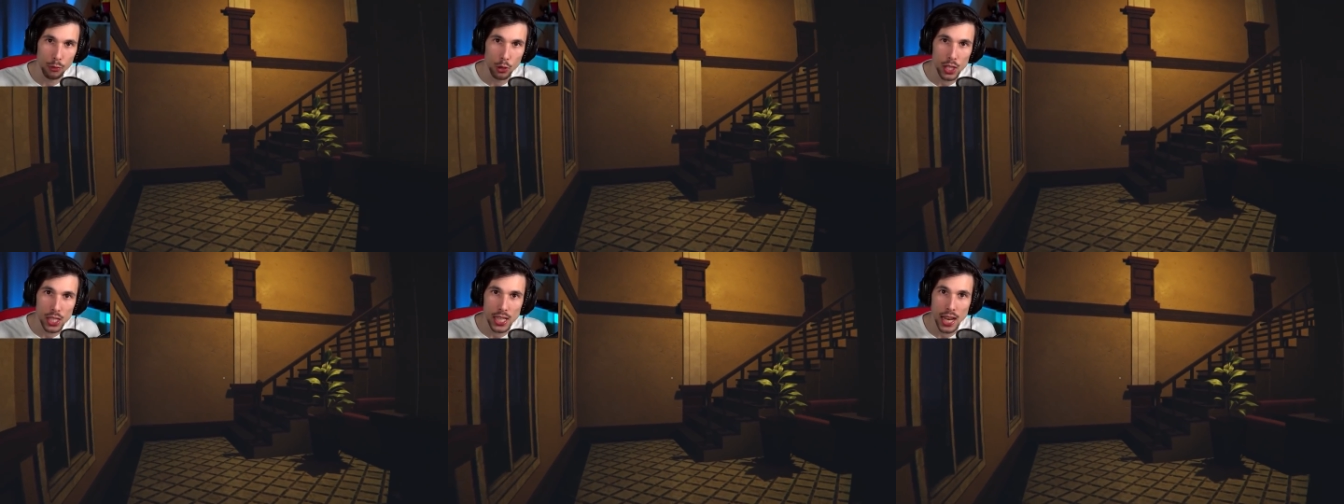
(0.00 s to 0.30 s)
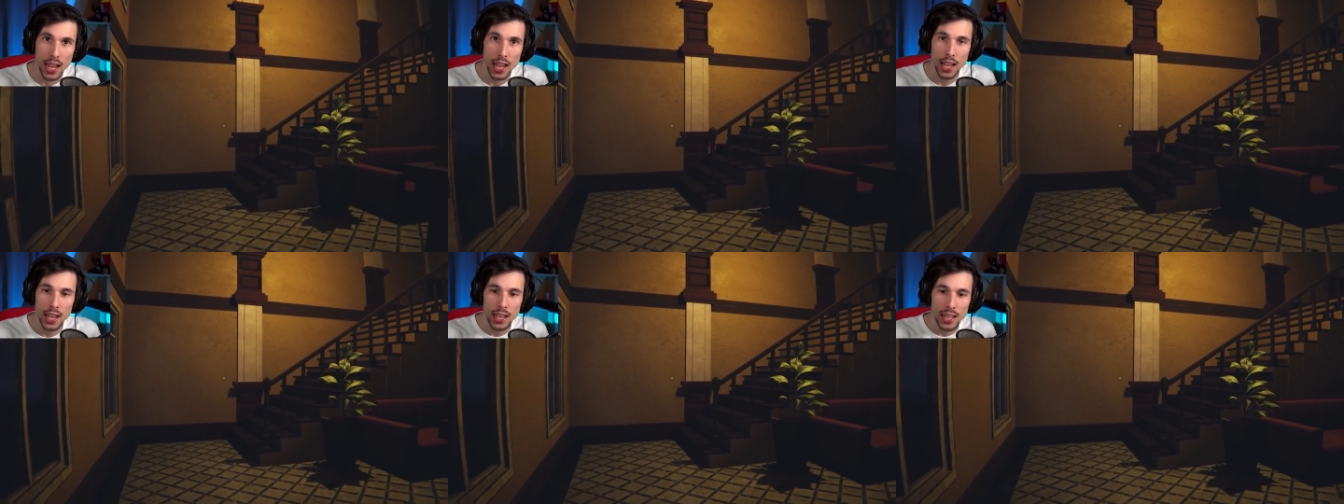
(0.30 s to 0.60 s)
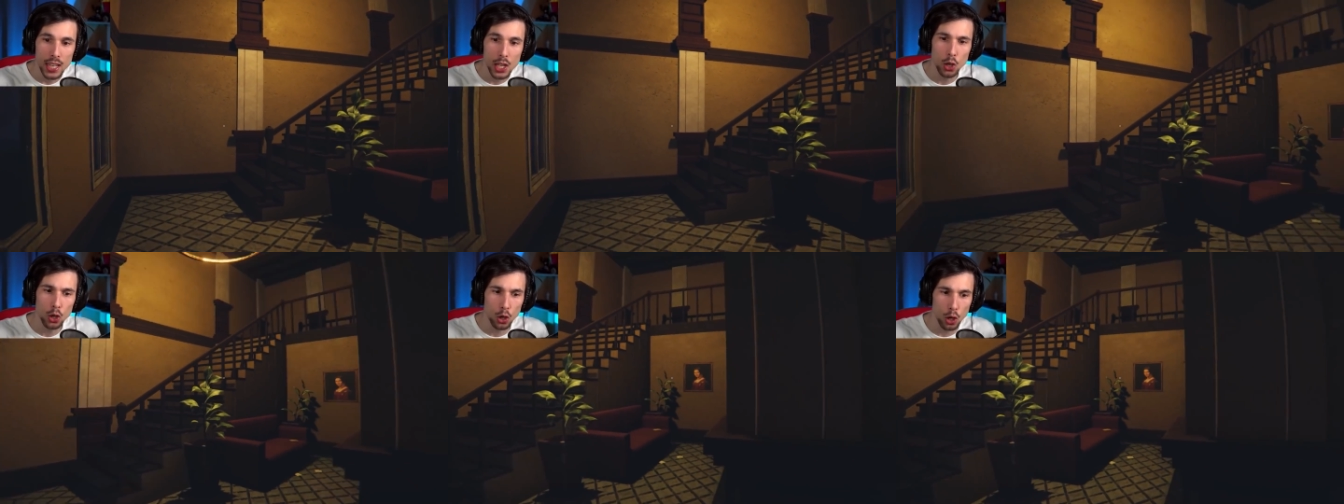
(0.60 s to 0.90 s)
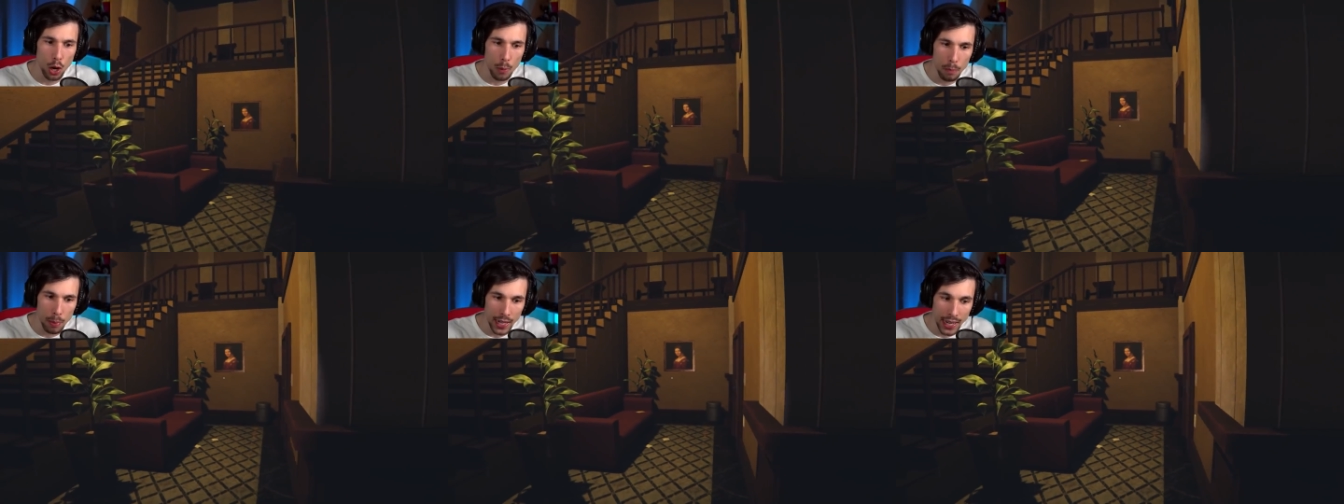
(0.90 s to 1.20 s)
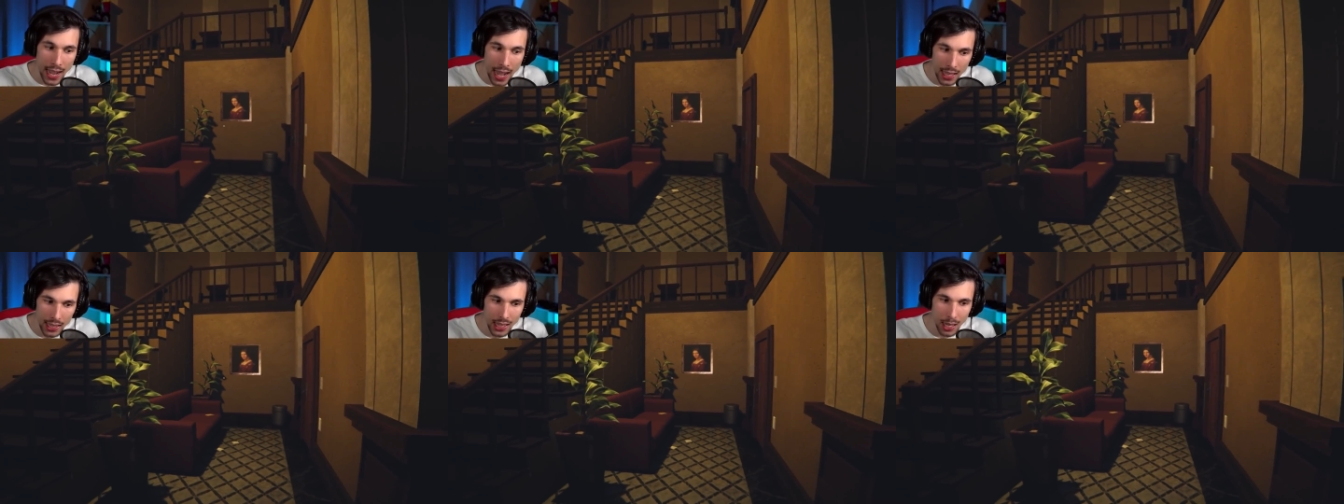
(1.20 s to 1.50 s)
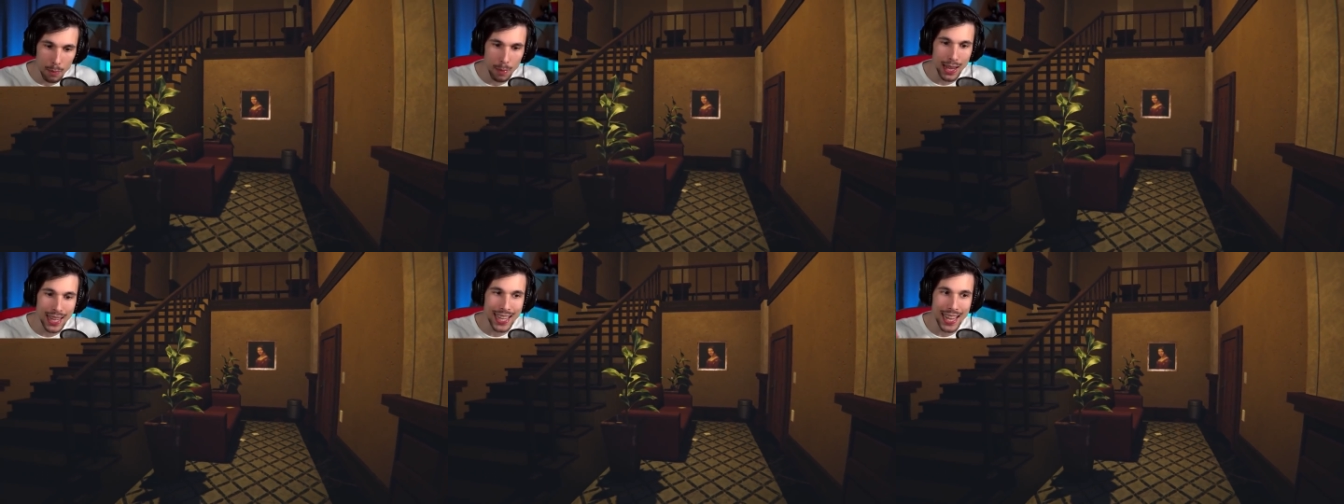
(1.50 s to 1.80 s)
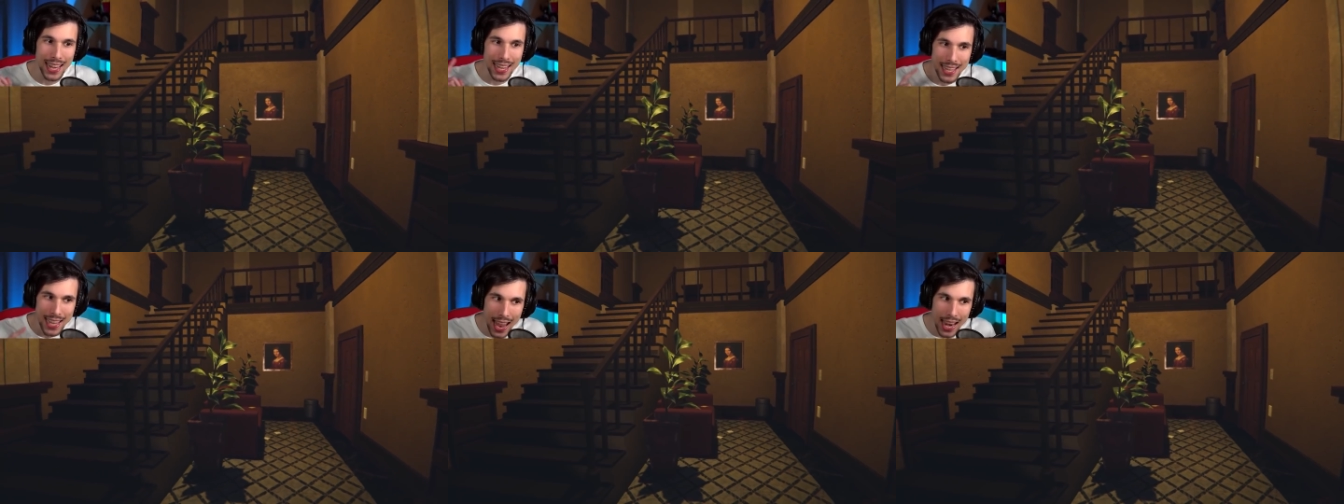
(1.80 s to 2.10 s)
forse io non l'ho pagata, ma
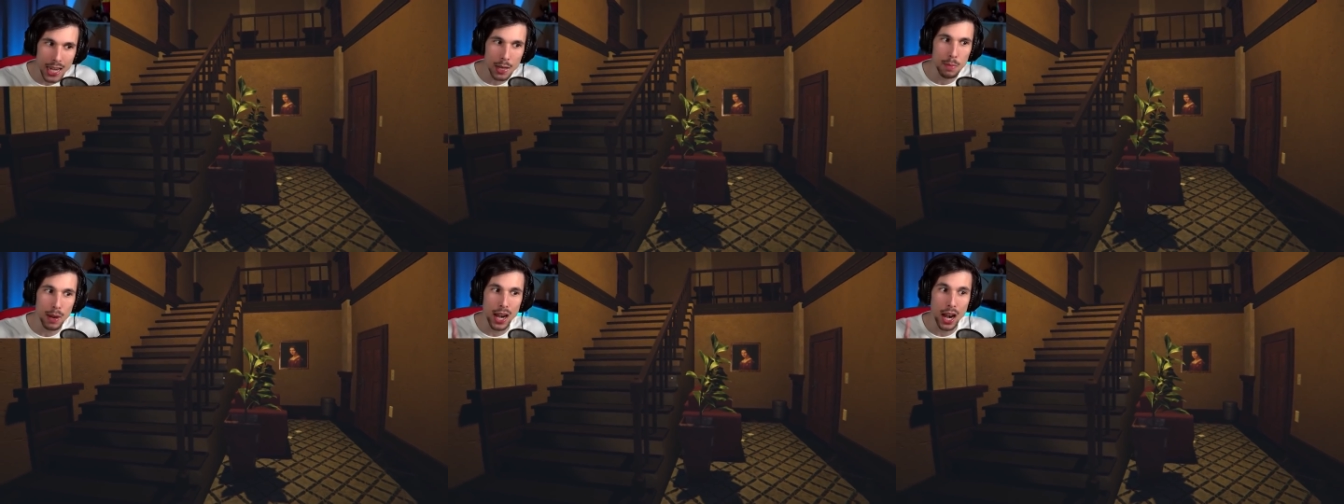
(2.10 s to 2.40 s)
gli alieni